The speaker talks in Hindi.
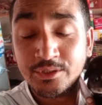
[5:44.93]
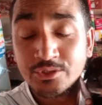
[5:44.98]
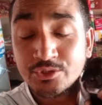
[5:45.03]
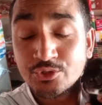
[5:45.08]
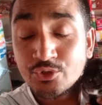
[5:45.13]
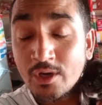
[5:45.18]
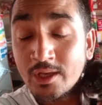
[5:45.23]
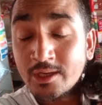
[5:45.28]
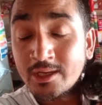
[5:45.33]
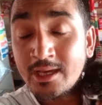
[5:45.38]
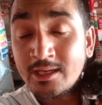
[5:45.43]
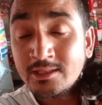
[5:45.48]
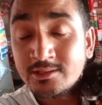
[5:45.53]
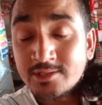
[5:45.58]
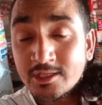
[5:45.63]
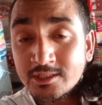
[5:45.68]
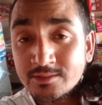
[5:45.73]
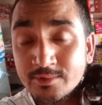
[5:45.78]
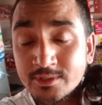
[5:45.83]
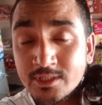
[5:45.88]
सो गए
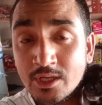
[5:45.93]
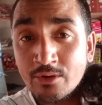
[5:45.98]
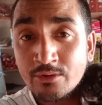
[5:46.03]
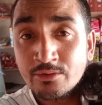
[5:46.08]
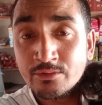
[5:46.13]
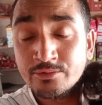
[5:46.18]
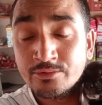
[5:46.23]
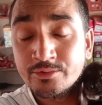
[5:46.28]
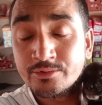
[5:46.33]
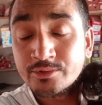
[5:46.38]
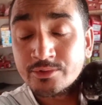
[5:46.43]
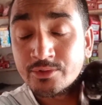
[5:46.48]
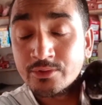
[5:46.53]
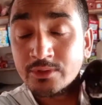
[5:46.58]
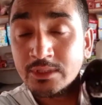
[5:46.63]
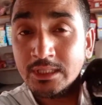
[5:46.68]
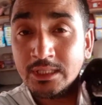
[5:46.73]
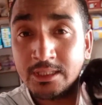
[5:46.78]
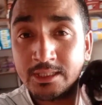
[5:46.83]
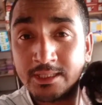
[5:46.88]
सच बताऊँ तो
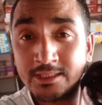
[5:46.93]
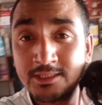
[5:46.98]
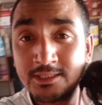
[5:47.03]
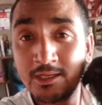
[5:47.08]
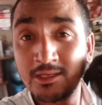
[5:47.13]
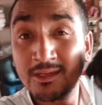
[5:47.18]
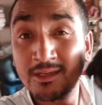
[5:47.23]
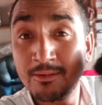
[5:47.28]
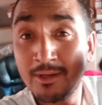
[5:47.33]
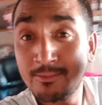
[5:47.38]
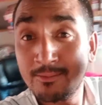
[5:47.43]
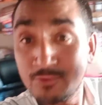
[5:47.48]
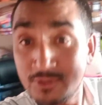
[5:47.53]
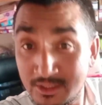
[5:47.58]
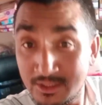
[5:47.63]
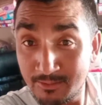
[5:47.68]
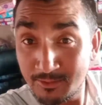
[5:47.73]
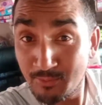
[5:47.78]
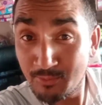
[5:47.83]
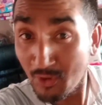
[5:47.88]
लिली के जाने के बाद
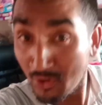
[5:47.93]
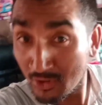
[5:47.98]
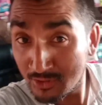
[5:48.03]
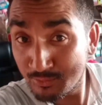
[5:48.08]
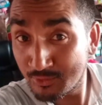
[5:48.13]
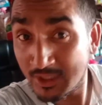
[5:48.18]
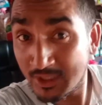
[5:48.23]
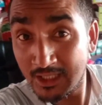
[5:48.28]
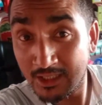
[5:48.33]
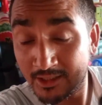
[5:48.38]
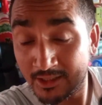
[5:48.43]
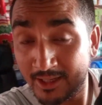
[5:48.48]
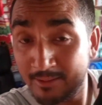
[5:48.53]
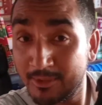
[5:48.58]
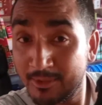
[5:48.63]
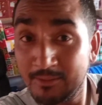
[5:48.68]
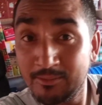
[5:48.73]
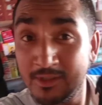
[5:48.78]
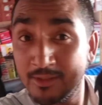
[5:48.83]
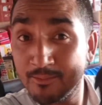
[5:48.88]
मुझे भी बहुत बुरा लग रहा है
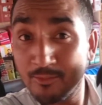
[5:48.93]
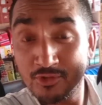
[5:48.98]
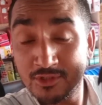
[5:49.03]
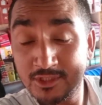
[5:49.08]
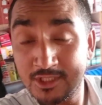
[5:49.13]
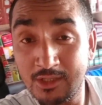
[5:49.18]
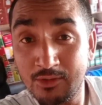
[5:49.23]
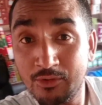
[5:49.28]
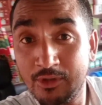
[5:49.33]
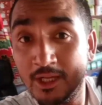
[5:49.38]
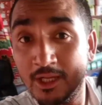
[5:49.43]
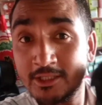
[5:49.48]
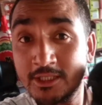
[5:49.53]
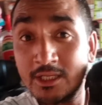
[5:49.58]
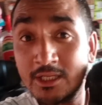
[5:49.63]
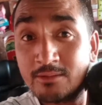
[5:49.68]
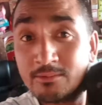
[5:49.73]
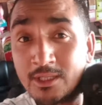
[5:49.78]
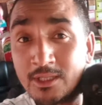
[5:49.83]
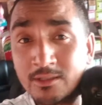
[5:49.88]
मैं भी इमोशनल हो गया था
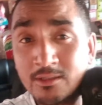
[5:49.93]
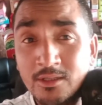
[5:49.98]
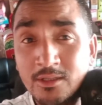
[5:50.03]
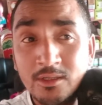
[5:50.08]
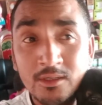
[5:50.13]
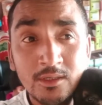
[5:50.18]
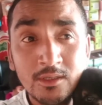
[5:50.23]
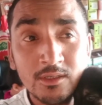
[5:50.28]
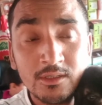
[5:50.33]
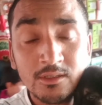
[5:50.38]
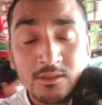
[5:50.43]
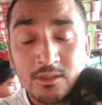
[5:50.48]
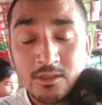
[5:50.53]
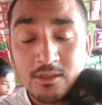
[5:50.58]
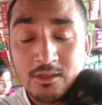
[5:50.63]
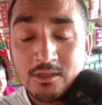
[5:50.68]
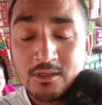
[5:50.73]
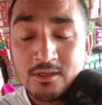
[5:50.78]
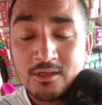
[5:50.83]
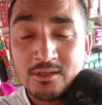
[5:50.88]
एक बार
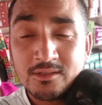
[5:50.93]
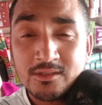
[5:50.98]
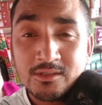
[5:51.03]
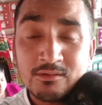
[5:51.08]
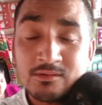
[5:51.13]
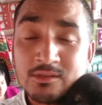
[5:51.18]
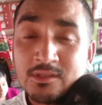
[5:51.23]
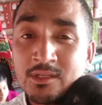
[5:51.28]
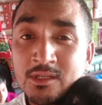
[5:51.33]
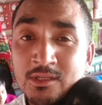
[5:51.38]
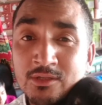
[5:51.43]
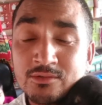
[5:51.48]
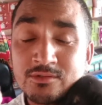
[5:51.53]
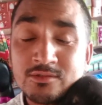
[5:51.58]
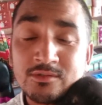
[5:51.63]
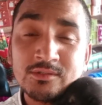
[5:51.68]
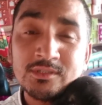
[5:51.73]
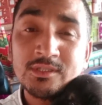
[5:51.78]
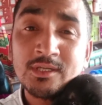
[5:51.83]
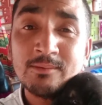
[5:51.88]
आ, क्योंकि ना
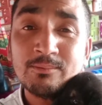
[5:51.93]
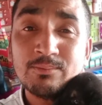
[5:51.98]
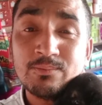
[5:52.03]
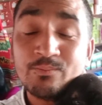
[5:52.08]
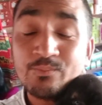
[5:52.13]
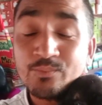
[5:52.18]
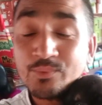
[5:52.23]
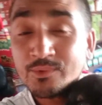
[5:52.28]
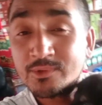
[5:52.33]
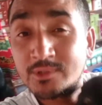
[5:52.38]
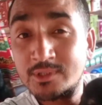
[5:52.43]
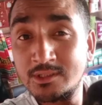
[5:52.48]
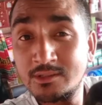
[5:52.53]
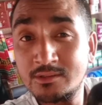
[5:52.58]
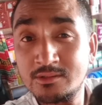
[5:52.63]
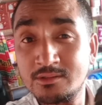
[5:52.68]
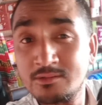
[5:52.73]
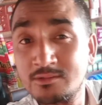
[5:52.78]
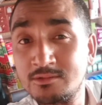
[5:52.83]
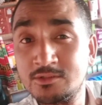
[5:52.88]
दोस्तों जब
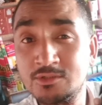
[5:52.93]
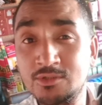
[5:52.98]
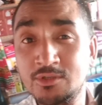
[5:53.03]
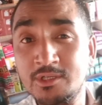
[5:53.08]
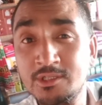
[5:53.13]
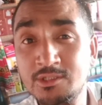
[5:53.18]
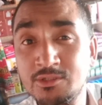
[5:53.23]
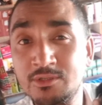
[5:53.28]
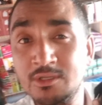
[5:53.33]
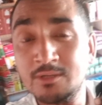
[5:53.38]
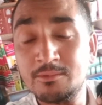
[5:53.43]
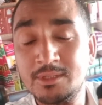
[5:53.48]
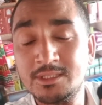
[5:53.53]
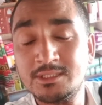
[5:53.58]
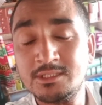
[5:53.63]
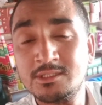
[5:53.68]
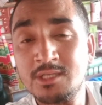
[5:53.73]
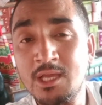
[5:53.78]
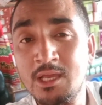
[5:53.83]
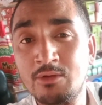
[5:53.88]
छोटे छोटे
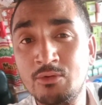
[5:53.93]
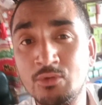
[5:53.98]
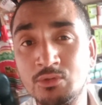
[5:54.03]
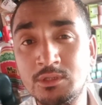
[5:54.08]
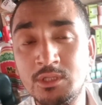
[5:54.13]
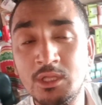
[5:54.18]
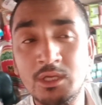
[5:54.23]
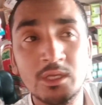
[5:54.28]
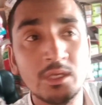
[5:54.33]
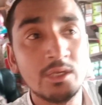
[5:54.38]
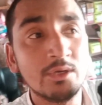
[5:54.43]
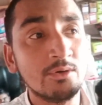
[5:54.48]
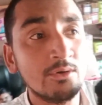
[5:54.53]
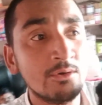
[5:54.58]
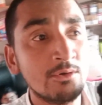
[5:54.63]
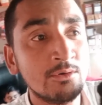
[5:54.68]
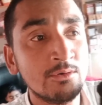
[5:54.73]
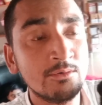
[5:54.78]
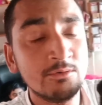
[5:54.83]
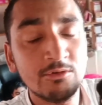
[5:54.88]
बच्चे चाहे कुत्ते के
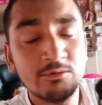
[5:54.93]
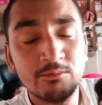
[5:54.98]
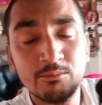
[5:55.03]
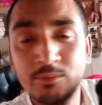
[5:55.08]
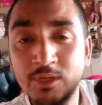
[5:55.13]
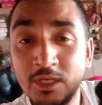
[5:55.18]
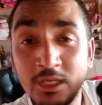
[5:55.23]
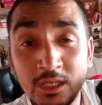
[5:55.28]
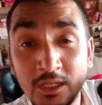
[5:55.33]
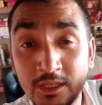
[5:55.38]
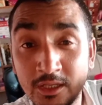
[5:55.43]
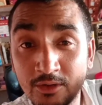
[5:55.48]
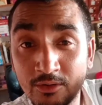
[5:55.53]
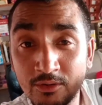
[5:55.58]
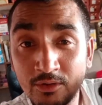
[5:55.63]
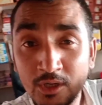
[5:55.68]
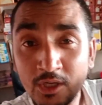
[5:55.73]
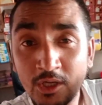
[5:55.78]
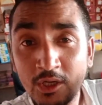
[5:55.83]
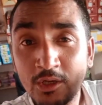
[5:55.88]
हों बिल्ली के
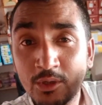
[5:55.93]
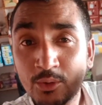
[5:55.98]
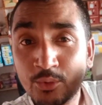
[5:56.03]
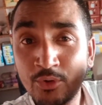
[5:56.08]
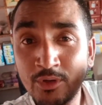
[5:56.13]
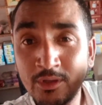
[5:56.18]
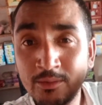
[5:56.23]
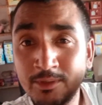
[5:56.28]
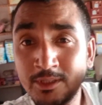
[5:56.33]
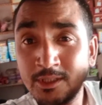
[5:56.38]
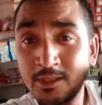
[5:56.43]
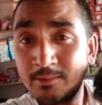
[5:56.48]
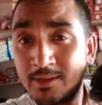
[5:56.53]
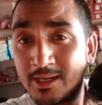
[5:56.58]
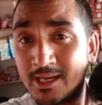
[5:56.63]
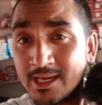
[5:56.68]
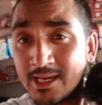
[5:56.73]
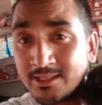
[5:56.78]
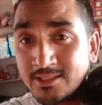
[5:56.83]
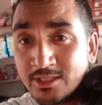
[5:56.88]
हों कोई भी जब
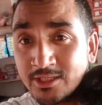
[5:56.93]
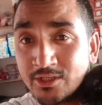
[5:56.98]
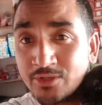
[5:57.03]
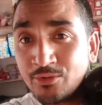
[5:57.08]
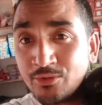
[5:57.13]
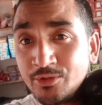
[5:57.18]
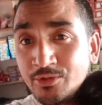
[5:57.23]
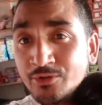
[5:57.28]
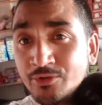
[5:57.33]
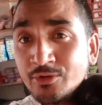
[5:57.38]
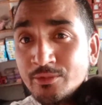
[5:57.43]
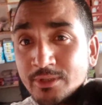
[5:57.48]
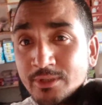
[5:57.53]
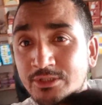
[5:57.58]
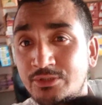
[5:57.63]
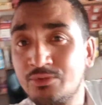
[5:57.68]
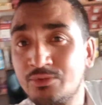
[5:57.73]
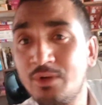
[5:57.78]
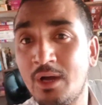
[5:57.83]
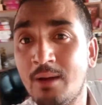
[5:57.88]
ऐसे क्यूट क्यूट
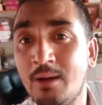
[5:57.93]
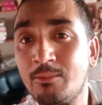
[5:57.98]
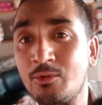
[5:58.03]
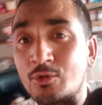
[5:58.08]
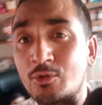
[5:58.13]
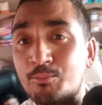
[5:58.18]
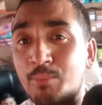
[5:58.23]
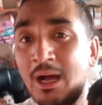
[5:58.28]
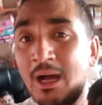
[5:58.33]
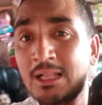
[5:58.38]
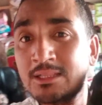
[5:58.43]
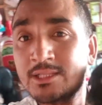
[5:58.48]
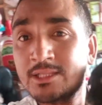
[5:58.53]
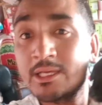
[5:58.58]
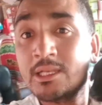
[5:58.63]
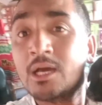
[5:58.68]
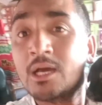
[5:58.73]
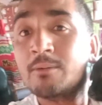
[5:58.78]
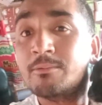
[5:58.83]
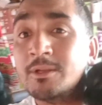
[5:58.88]
बच्चों को हम लोग पालते
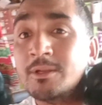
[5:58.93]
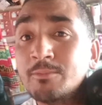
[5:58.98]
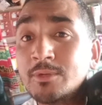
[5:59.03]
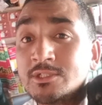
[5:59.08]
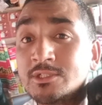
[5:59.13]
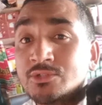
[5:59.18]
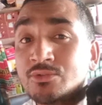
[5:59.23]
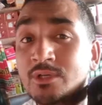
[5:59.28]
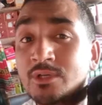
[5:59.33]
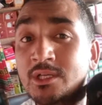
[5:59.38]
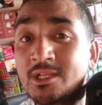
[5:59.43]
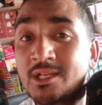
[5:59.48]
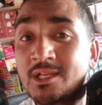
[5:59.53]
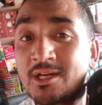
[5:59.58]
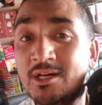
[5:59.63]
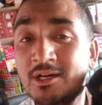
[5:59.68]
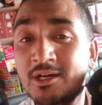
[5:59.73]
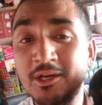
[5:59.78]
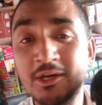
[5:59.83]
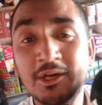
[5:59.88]
हैं ना अपने बच्चों की
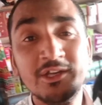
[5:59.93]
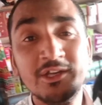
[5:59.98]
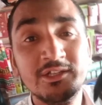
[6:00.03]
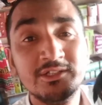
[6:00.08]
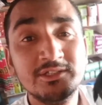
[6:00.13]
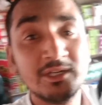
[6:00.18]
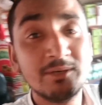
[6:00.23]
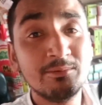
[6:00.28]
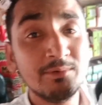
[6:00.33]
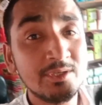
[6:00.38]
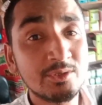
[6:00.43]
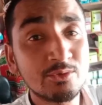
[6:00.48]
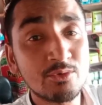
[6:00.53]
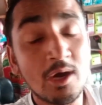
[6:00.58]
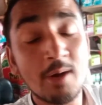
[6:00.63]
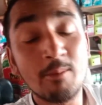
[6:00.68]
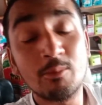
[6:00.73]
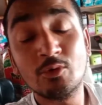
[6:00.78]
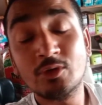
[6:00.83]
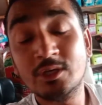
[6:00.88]
तरह जब इनको
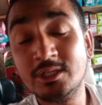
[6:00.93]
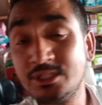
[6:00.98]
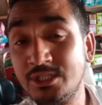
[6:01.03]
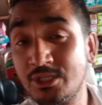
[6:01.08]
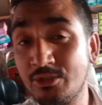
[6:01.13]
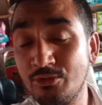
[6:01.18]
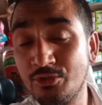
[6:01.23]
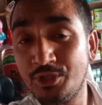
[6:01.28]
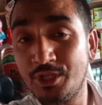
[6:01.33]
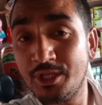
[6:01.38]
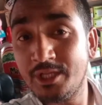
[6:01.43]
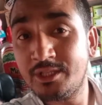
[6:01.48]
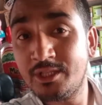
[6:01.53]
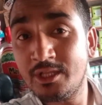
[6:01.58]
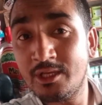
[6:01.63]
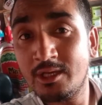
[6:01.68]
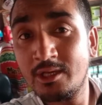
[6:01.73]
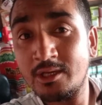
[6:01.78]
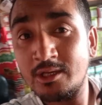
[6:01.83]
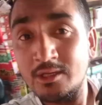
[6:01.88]
हम लोग किसी को देते
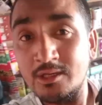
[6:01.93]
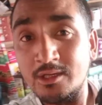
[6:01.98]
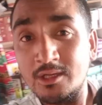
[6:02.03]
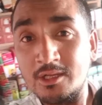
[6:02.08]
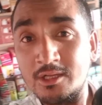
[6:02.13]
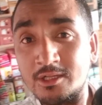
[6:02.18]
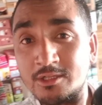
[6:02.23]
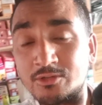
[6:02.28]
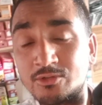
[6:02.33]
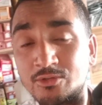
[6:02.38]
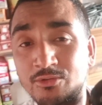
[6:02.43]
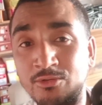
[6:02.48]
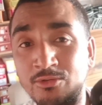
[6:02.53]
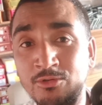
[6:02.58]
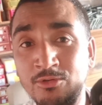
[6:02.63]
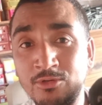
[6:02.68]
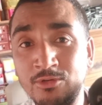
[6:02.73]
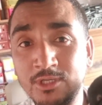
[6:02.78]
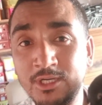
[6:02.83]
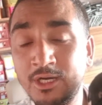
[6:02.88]
हैं तो
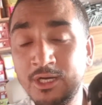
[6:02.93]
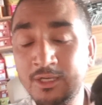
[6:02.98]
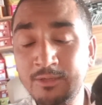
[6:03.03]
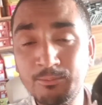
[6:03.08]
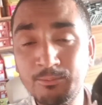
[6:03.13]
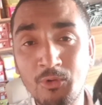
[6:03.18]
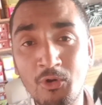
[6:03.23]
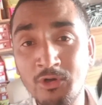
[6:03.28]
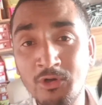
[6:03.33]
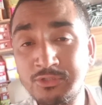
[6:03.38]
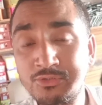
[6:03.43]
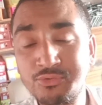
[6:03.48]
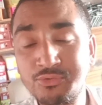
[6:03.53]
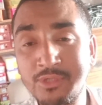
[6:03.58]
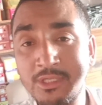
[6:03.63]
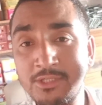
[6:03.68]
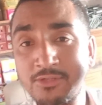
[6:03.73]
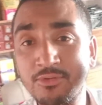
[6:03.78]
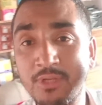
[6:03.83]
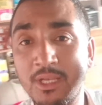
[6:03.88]
घर बहुत
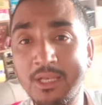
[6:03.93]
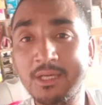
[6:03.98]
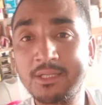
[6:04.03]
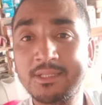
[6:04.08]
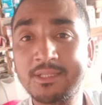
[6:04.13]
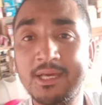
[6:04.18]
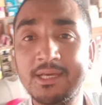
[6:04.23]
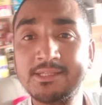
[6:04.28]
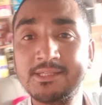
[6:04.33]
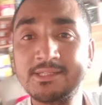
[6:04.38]
सोना सोना लगता है